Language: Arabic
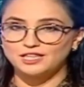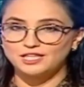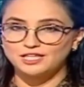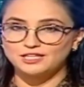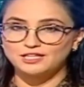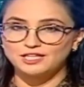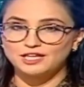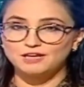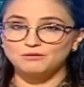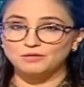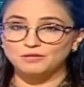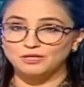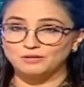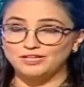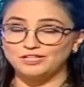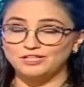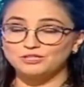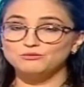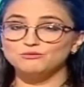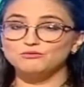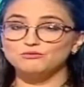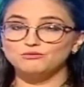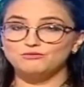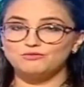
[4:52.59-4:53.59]
ذاتها ولو
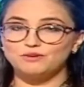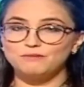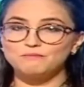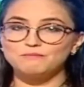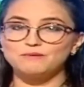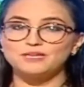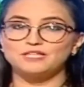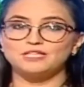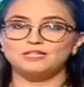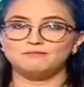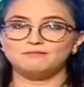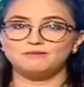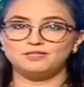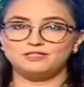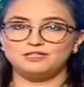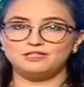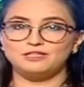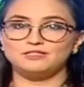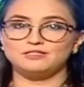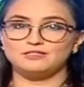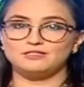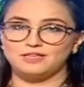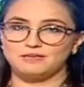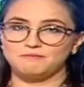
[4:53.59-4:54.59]
انه فما
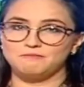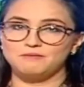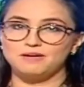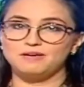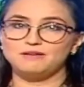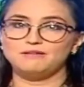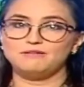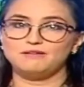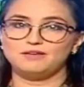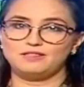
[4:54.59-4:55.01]
نباتات سامه